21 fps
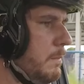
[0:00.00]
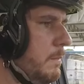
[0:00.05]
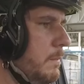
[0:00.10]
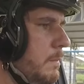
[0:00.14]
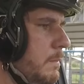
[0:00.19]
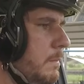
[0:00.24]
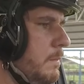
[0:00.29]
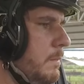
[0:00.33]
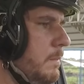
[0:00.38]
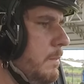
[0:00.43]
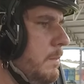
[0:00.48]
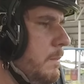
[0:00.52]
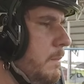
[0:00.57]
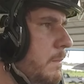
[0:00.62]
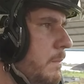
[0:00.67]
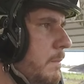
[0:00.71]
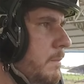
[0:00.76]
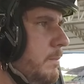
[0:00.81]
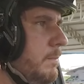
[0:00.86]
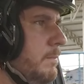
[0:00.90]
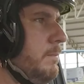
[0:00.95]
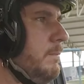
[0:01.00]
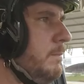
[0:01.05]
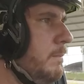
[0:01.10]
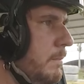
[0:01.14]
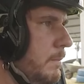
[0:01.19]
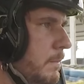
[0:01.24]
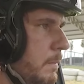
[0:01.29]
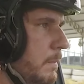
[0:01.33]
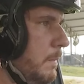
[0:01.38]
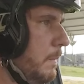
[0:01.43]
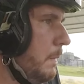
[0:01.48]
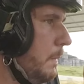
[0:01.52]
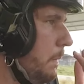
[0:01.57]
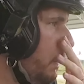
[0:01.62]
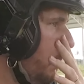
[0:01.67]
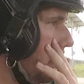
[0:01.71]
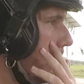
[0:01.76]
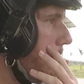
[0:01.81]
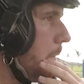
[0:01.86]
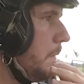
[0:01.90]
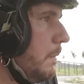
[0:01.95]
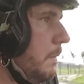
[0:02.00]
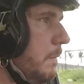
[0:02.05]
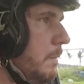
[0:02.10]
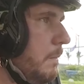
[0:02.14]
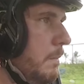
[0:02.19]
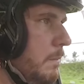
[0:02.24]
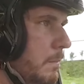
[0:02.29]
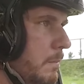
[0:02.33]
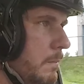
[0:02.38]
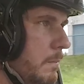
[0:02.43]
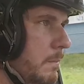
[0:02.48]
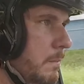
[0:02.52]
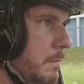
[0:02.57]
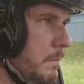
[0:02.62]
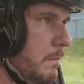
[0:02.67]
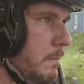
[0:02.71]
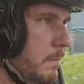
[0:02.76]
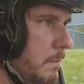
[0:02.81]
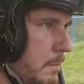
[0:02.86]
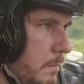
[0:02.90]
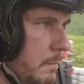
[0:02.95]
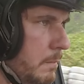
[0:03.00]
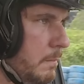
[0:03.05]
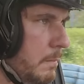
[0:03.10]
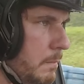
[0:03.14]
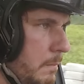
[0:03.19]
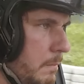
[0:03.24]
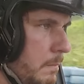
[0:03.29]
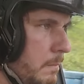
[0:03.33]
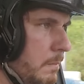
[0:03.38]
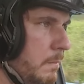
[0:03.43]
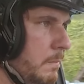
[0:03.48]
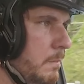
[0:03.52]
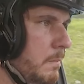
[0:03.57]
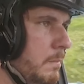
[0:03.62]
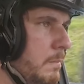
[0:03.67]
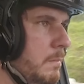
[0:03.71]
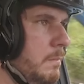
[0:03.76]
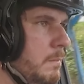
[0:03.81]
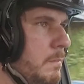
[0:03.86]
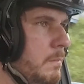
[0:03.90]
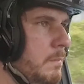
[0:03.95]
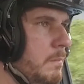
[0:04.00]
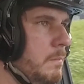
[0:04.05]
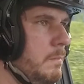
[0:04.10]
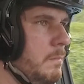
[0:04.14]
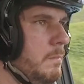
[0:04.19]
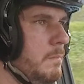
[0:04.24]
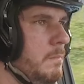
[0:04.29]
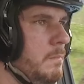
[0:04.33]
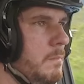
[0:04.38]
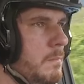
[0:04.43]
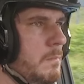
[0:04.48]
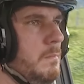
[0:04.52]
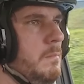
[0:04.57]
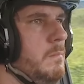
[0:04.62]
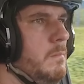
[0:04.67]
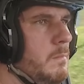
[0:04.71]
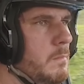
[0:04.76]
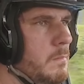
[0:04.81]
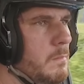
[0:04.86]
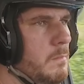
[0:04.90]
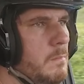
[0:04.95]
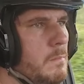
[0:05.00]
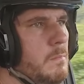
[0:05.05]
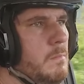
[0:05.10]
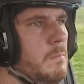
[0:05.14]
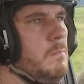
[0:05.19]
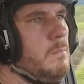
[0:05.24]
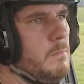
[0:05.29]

tive que suavizar. Se eu der o pé com toda a força, igual eu fazia com o ABS ativado,